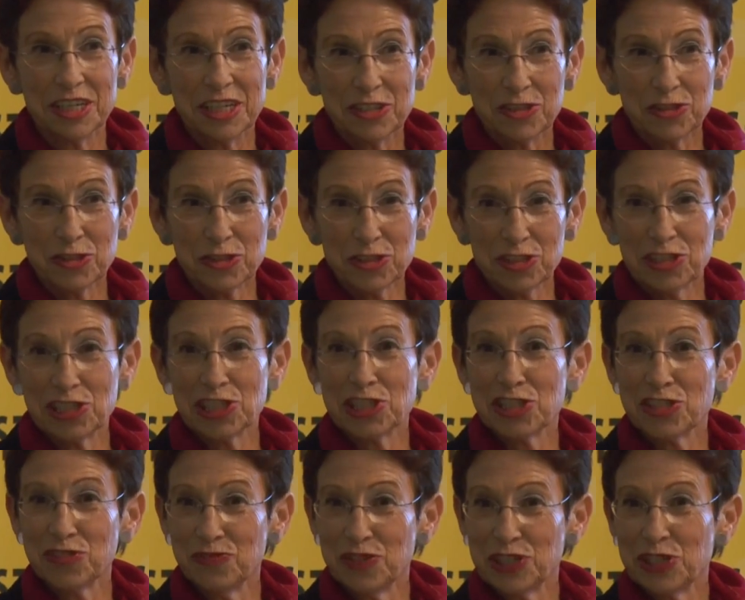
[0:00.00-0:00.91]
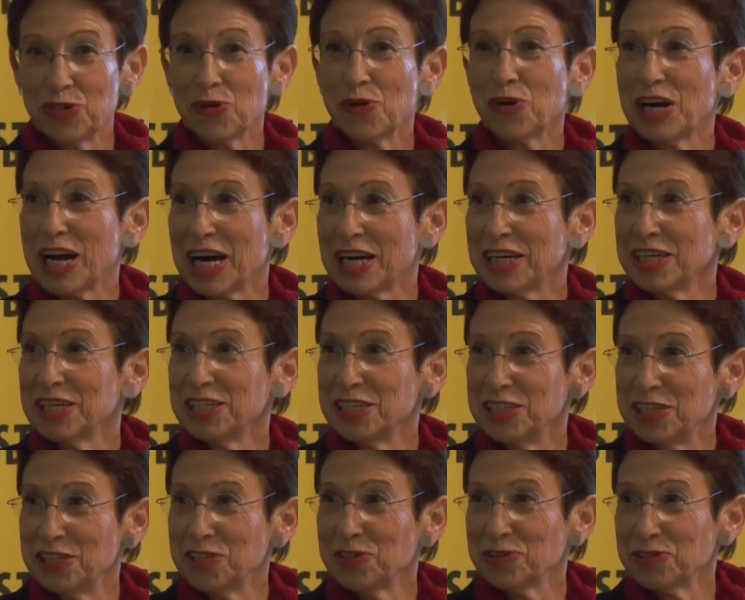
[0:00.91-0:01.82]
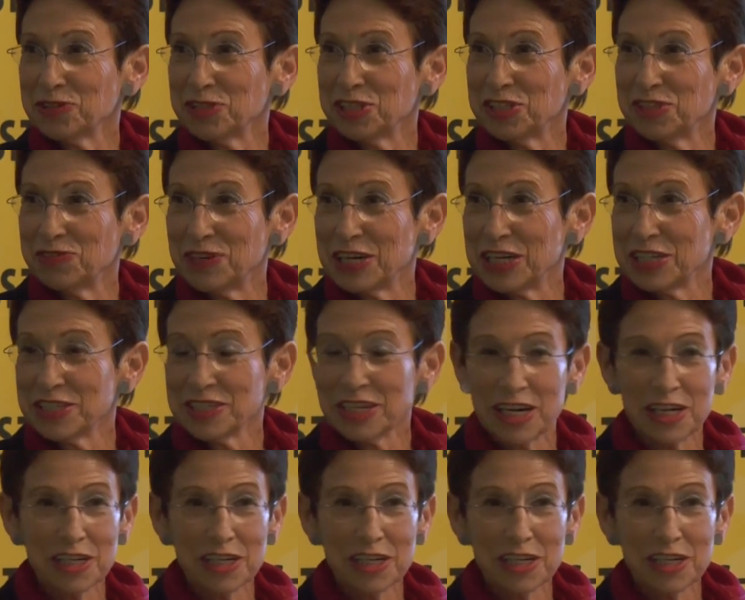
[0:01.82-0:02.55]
sonst sitzen wir noch lange hier und ich weiß,